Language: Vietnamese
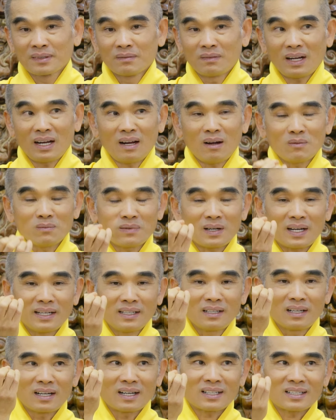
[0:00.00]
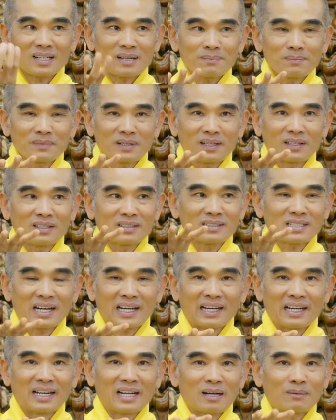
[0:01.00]
Và không phải nó là khắp là nó
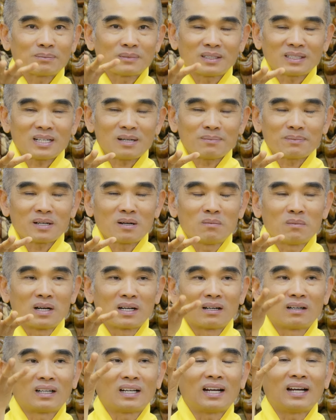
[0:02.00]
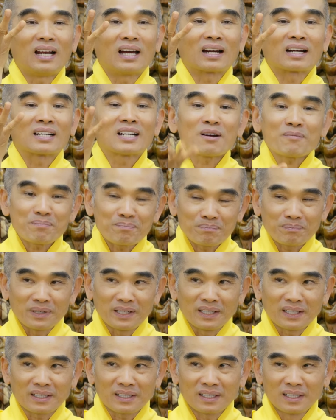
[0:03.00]
tràn ngập, nó khắp đâu, mà nó lại là khắp
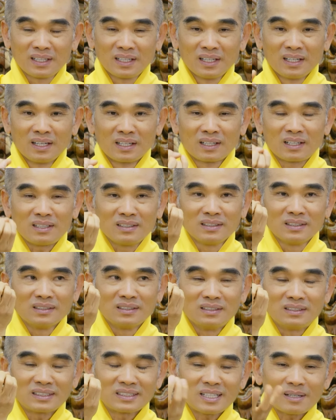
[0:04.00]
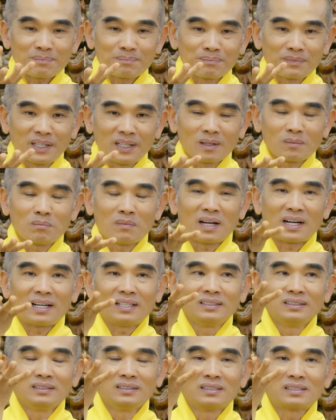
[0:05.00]
biết. Nó vừa khắp biết mà
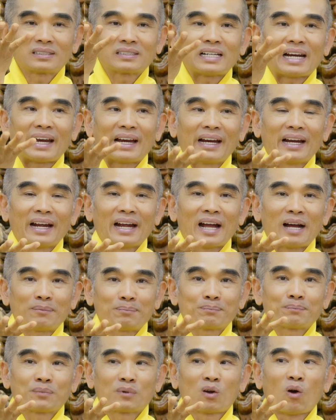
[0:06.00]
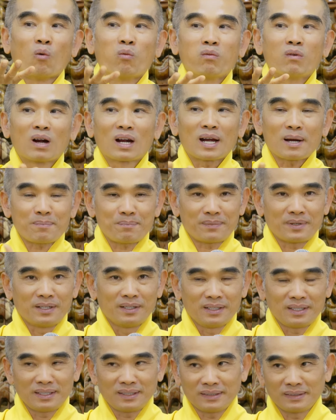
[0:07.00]
nó vừa tràn ngập cùng khắp
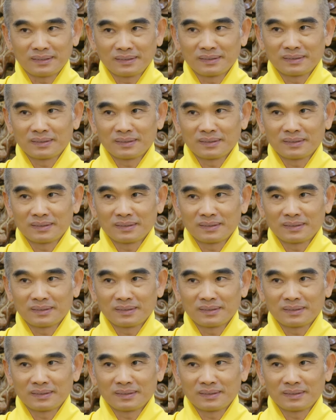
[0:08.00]
nữa,